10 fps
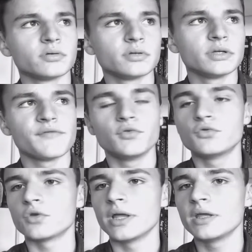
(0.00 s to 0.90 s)
il y avait du
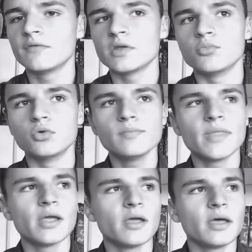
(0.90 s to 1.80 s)
soleil, il faisait beau,
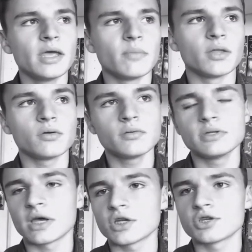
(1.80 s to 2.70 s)
et maintenant il
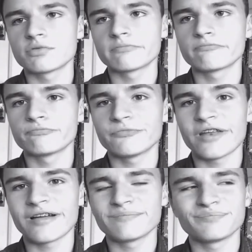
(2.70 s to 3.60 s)
drache.
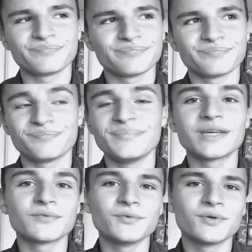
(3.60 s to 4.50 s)
Voilà.
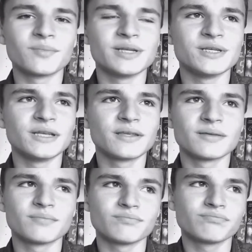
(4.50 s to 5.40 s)
Bienvenue en Belgique.
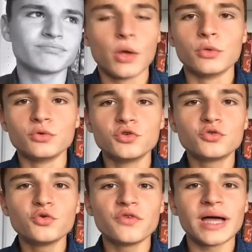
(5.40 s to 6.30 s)
Donc du
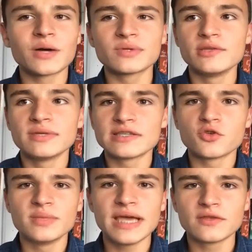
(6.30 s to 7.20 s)
coup, on va continuer cette
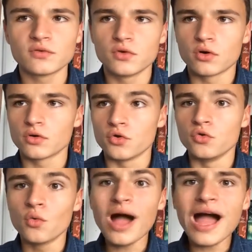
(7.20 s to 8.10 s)
update dans le
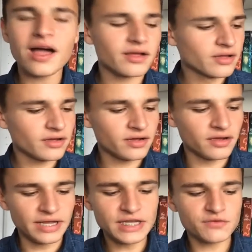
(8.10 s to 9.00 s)
noir
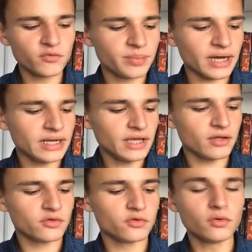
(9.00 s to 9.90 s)
euh, et je vais vous
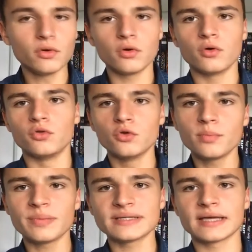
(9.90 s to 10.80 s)
parler de Nos euh, No
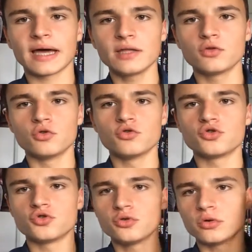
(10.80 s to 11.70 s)
Pazaran, le
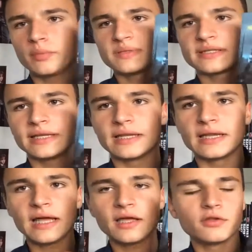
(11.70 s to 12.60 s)
jeu, il est
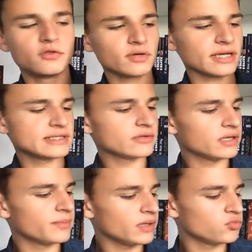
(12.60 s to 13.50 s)
là, de Christian
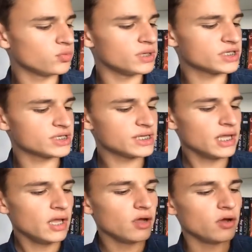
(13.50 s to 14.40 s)
Lehmann, publié chez
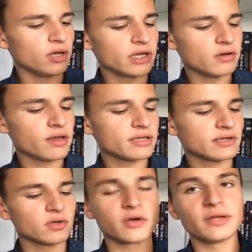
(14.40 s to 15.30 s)
euh, l'École des
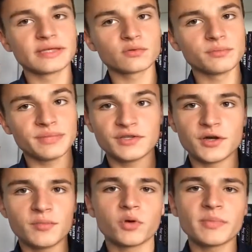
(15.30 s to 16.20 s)
loisirs dans la collection
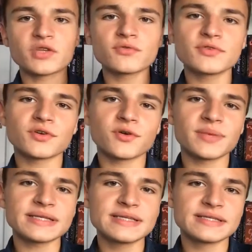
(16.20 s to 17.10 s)
Medium. Première chose, je
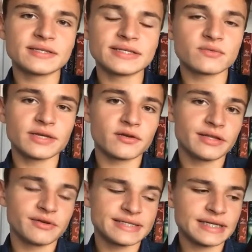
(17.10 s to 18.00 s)
remercie les éditions L'École
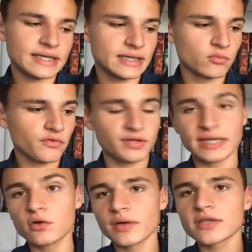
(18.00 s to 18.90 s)
des loisirs qui m'ont fait
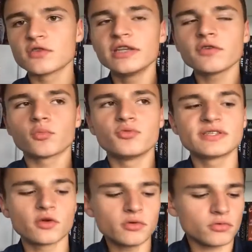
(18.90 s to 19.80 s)
découvrir ce livre
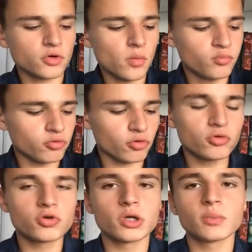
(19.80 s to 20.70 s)
puisque, comme pour
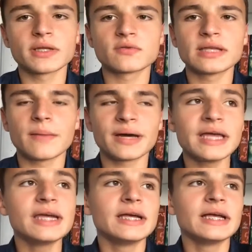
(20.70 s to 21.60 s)
l'autre que je vais présenter
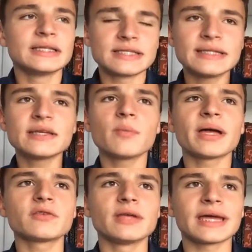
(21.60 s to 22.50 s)
après, ça a été un
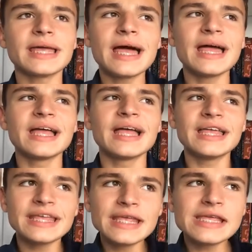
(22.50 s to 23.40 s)
partenariat.
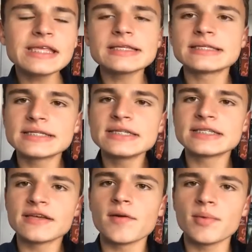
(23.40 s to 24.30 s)
Et si
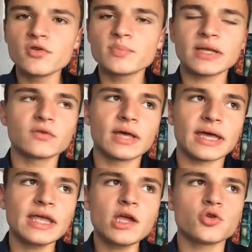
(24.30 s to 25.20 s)
je n'avais pas eu ce
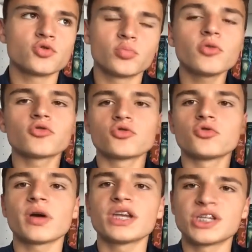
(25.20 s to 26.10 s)
partenariat, je pense que je
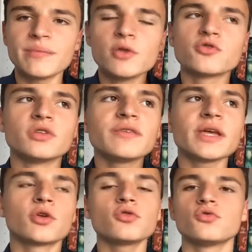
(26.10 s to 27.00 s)
n'aurais jamais lu ce livre
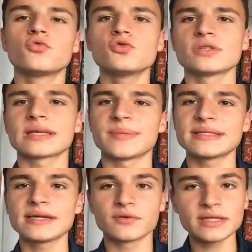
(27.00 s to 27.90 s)
et que du coup je serais
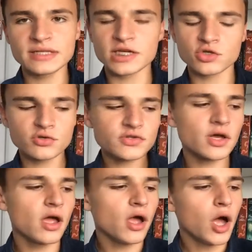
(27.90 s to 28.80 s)
passé à côté de quelque chose
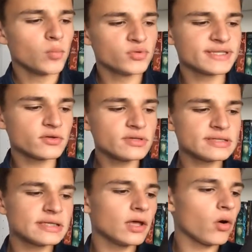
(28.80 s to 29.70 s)
puisque
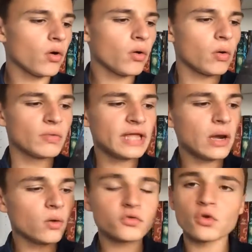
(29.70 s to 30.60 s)
c'est en
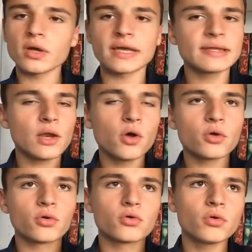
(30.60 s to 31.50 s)
allant sur leur
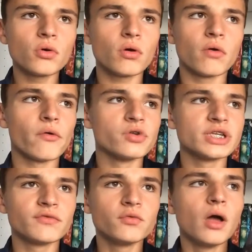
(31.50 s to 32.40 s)
catalogue que
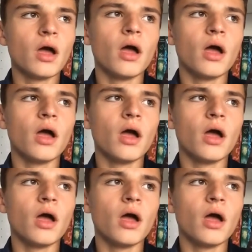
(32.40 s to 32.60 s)
j'ai vu